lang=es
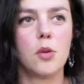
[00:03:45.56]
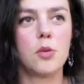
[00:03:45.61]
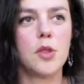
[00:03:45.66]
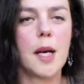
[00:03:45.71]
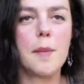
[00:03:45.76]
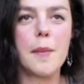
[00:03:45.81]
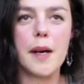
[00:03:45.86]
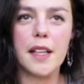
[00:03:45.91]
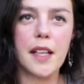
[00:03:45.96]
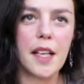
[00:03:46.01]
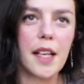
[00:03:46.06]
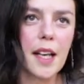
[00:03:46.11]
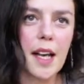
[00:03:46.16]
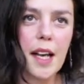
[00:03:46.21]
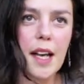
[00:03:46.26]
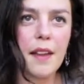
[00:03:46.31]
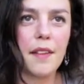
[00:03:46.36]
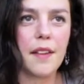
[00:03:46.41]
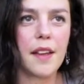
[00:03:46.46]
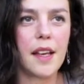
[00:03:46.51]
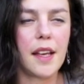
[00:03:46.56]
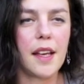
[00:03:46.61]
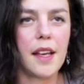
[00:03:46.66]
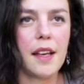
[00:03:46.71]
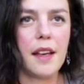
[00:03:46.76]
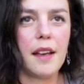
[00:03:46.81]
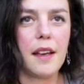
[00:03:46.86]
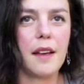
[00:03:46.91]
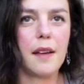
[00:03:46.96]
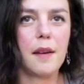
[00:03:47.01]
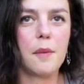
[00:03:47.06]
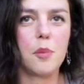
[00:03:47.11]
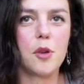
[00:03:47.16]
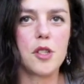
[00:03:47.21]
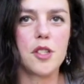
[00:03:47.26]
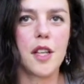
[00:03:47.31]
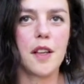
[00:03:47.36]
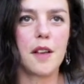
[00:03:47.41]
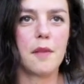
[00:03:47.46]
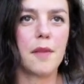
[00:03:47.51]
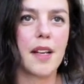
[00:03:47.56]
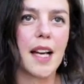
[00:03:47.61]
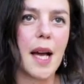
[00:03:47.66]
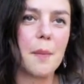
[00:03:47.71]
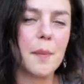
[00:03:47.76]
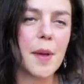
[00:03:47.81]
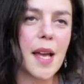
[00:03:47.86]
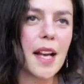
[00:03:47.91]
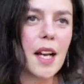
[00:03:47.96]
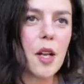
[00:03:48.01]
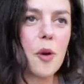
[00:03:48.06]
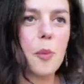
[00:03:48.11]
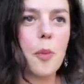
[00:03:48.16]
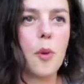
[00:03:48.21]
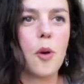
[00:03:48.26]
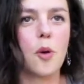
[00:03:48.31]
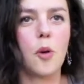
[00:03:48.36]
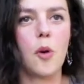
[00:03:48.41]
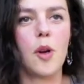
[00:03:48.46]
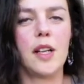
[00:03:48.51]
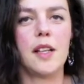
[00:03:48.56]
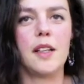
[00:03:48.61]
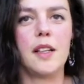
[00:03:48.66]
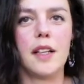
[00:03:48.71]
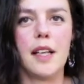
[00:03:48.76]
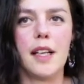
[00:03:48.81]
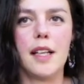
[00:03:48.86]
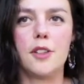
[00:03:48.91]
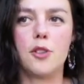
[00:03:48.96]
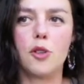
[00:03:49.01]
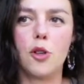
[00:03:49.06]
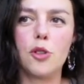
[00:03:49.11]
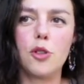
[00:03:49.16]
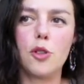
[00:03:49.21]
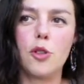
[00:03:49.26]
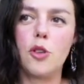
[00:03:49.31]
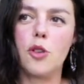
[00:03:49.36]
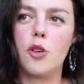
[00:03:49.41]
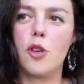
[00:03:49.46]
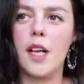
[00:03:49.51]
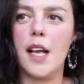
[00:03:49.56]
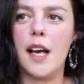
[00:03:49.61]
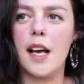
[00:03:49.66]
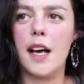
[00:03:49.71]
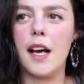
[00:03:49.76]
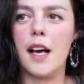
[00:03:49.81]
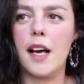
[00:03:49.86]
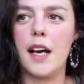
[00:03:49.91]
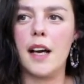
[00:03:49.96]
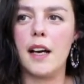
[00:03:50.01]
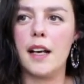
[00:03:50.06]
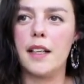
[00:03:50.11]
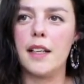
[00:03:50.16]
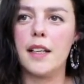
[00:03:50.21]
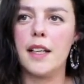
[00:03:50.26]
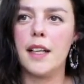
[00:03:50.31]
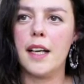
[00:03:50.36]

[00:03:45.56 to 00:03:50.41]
una manera pues, de, cambiarle un poco el, tono, la,